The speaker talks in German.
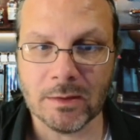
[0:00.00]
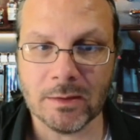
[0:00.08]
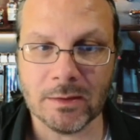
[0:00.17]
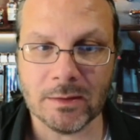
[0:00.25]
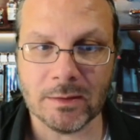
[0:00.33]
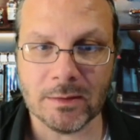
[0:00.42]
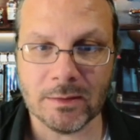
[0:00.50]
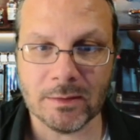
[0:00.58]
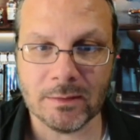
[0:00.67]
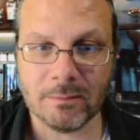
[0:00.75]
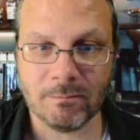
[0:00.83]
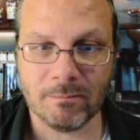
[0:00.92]

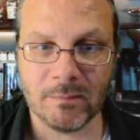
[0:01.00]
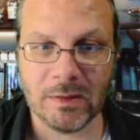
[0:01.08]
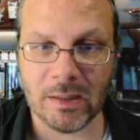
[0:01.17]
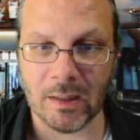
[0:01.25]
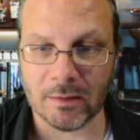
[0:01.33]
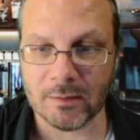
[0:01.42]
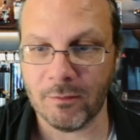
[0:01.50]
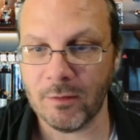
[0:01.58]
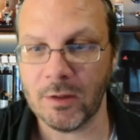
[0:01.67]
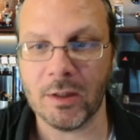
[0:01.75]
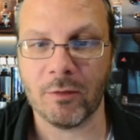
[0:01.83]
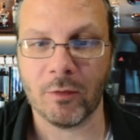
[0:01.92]
Äh, ja, dann werde
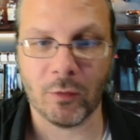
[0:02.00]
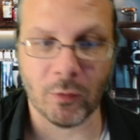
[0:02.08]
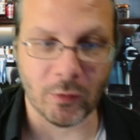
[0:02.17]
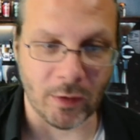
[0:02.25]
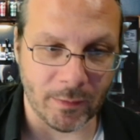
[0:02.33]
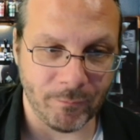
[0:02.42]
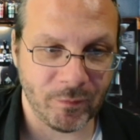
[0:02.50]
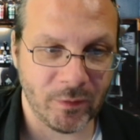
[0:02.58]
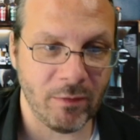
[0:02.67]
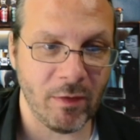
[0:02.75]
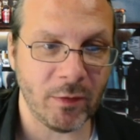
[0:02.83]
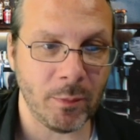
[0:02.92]
ich gleich was zu sagen.
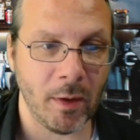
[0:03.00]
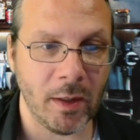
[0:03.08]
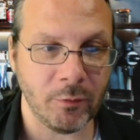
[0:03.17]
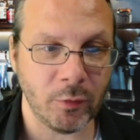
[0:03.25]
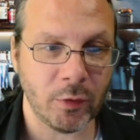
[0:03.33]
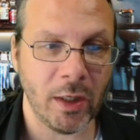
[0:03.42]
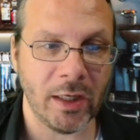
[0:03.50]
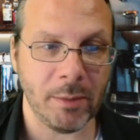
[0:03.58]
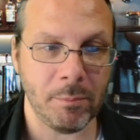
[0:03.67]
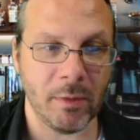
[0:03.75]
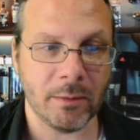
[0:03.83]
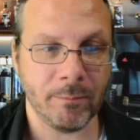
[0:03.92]
Gehen wir erstmal rein. Von Kai
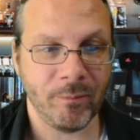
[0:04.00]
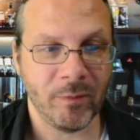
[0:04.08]
Rebmann.